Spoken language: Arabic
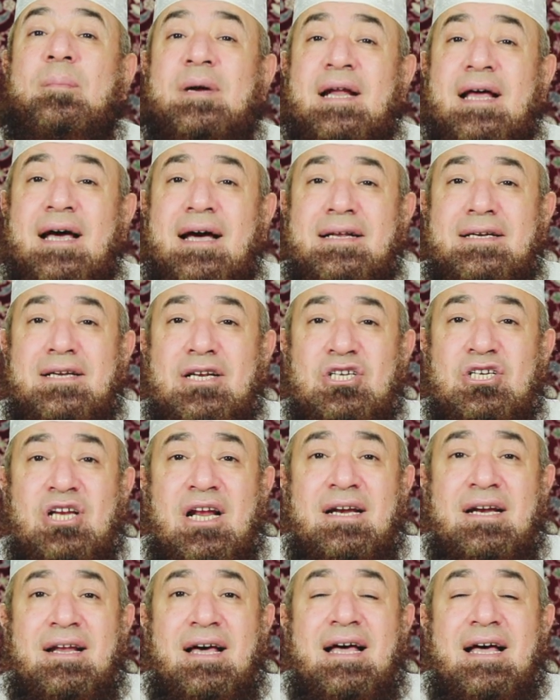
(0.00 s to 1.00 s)
من أهل
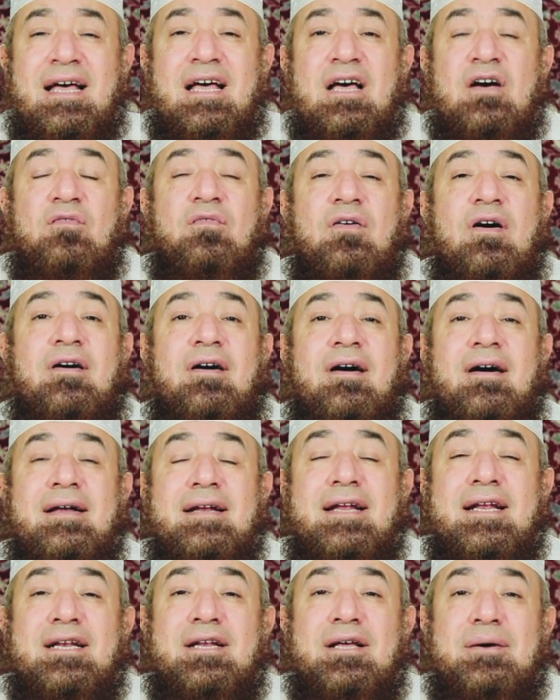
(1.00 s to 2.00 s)
الجنة
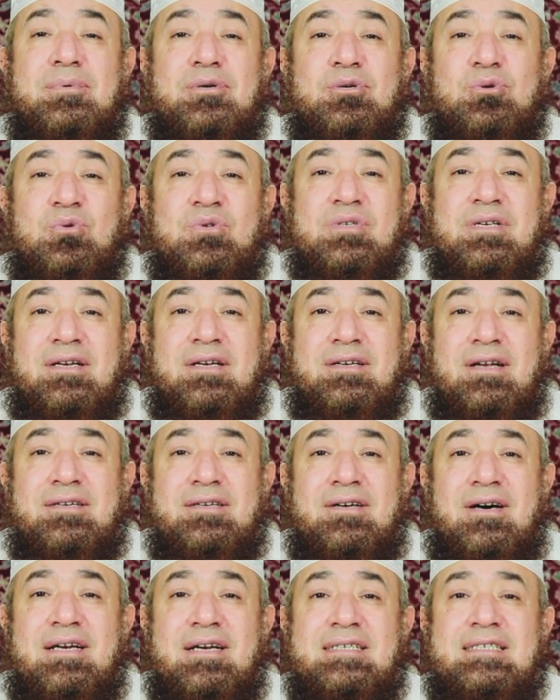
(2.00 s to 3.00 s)
فقال النبي صلى
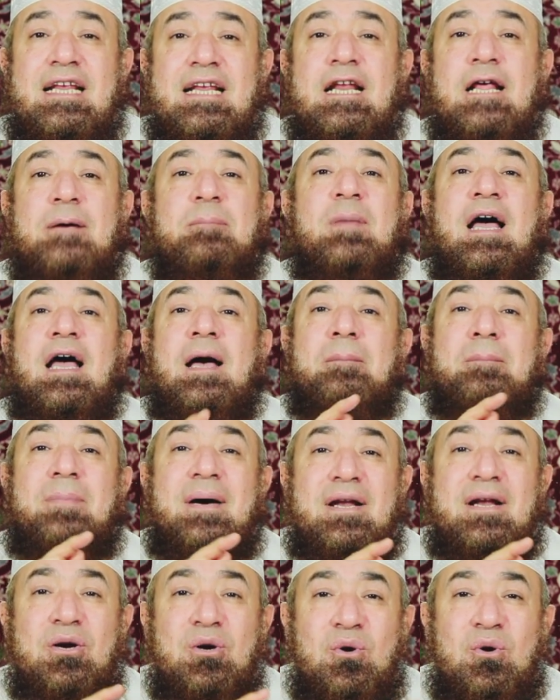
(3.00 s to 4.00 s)
الله عليه وسلم
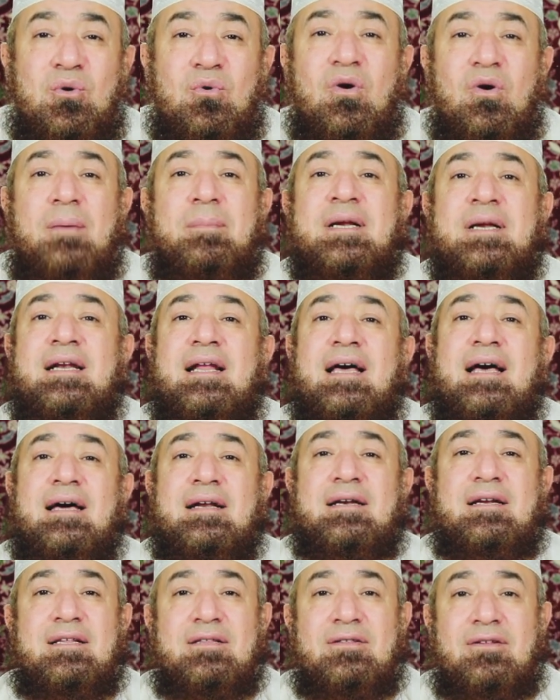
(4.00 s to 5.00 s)
بل هو من
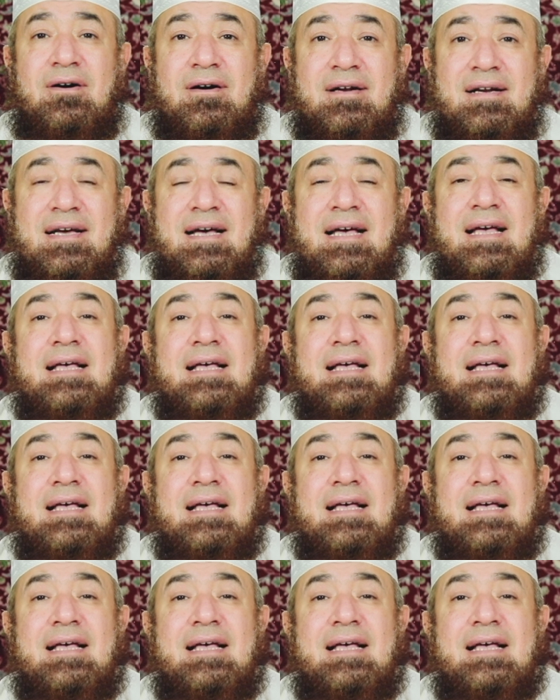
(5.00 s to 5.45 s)
أهل النار